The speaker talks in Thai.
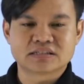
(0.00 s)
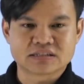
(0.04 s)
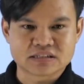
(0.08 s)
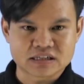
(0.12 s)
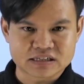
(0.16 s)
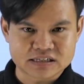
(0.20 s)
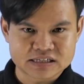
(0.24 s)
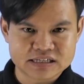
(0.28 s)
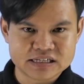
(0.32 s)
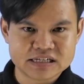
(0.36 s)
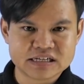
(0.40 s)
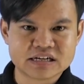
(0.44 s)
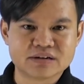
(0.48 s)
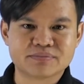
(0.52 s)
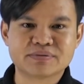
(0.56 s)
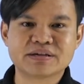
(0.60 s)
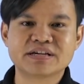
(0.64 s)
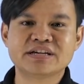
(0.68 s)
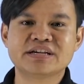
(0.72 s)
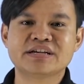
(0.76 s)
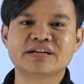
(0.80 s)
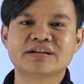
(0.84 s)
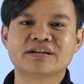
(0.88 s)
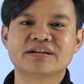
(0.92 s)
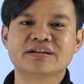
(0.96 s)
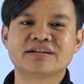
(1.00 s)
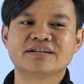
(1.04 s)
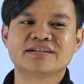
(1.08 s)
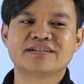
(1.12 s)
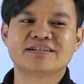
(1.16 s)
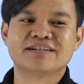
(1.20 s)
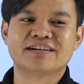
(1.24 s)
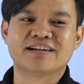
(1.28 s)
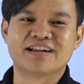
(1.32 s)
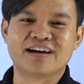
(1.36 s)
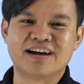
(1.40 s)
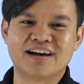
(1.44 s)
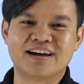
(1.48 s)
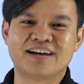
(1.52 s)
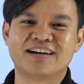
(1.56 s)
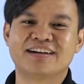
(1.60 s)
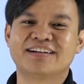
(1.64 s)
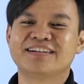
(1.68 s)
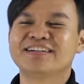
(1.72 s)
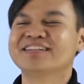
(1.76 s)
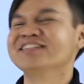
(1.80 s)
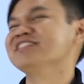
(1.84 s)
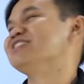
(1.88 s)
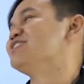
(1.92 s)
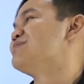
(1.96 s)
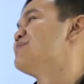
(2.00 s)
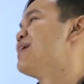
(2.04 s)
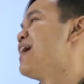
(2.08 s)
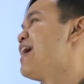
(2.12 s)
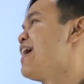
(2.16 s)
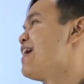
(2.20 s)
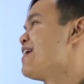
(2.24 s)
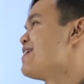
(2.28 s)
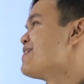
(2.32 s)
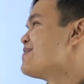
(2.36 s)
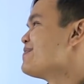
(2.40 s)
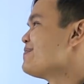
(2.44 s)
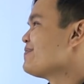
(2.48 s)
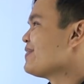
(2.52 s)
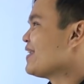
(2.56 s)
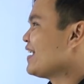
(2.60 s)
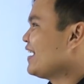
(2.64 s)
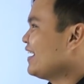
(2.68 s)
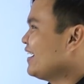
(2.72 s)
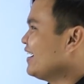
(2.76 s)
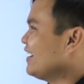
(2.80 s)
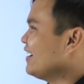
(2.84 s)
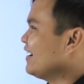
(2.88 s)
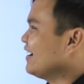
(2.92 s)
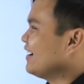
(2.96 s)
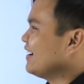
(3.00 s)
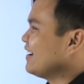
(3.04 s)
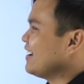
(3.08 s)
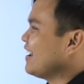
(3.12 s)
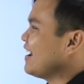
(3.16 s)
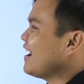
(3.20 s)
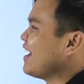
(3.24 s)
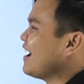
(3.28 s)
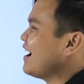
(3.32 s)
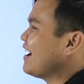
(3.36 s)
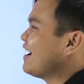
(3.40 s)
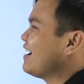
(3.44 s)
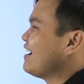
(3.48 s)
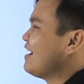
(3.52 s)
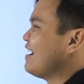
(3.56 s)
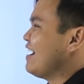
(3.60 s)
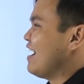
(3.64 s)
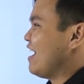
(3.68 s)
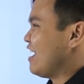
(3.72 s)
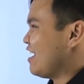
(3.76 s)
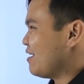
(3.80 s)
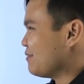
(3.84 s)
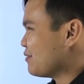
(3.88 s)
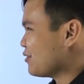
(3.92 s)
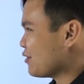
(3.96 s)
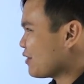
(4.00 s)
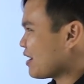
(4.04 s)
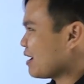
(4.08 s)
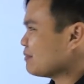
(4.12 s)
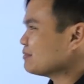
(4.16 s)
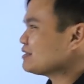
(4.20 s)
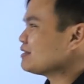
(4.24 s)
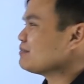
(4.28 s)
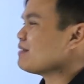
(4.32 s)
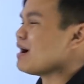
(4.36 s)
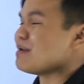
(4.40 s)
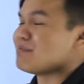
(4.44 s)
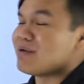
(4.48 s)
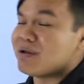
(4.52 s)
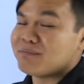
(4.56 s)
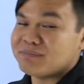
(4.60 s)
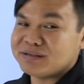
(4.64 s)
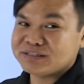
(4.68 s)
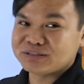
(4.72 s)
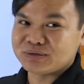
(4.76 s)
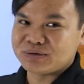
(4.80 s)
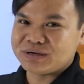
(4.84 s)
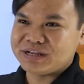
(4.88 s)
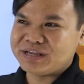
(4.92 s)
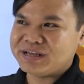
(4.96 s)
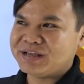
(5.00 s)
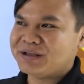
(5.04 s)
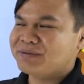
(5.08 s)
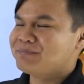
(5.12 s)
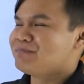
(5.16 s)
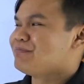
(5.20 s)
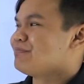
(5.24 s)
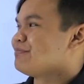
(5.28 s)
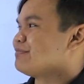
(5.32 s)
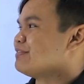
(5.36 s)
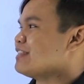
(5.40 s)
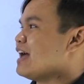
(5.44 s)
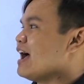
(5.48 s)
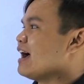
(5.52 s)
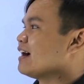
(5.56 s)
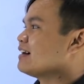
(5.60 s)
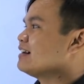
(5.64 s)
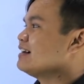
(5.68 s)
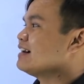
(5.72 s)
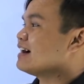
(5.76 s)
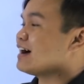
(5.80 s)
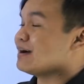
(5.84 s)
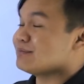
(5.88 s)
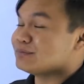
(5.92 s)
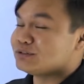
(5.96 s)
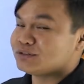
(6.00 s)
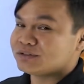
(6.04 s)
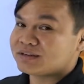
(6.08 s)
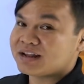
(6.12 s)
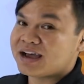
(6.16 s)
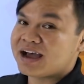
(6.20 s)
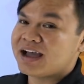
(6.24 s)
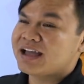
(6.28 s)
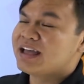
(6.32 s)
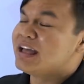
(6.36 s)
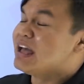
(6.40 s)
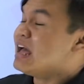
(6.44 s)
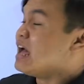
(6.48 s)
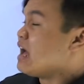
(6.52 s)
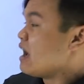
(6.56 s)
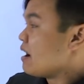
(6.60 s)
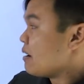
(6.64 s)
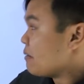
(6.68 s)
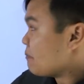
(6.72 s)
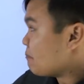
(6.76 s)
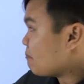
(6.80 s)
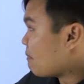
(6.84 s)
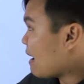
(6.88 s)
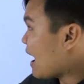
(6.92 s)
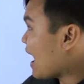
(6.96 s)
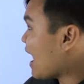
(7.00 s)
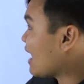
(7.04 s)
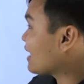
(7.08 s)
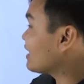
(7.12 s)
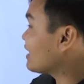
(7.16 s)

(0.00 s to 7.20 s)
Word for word: สักทีเถอะพี่นะใช่ไหมนั่นแหละเราดูคำสมาร์ทแบบมีสนธินะคือคำสุดท้ายบา